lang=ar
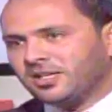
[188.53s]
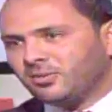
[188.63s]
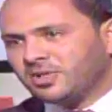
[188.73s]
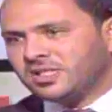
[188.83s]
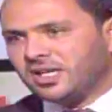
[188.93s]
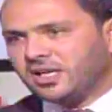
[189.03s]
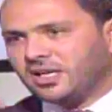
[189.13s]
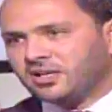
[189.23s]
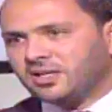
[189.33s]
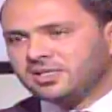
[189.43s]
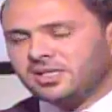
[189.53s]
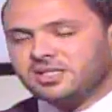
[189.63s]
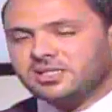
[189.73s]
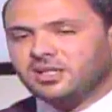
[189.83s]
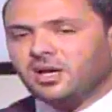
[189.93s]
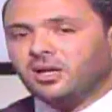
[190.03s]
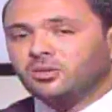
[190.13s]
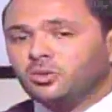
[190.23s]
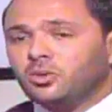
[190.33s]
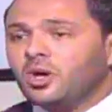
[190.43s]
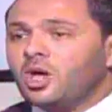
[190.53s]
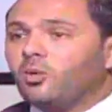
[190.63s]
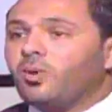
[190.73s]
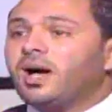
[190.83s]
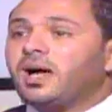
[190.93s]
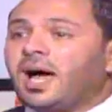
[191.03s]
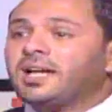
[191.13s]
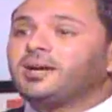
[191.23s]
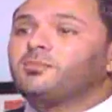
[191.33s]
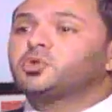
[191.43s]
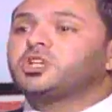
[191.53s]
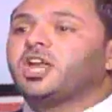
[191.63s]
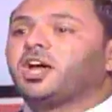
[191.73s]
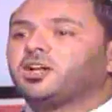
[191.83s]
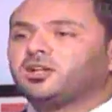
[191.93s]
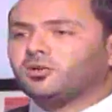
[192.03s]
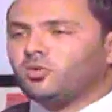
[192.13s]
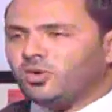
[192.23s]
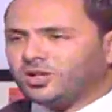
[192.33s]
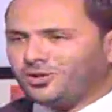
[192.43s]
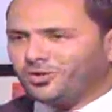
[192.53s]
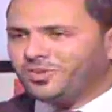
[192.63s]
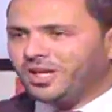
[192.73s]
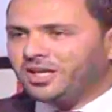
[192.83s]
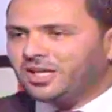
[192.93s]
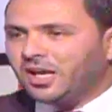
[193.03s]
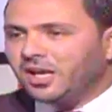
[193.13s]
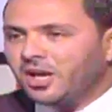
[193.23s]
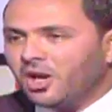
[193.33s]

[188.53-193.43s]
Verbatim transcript: وزير قصدي لاستقالته وعدم مشاركة القوات اللبنانية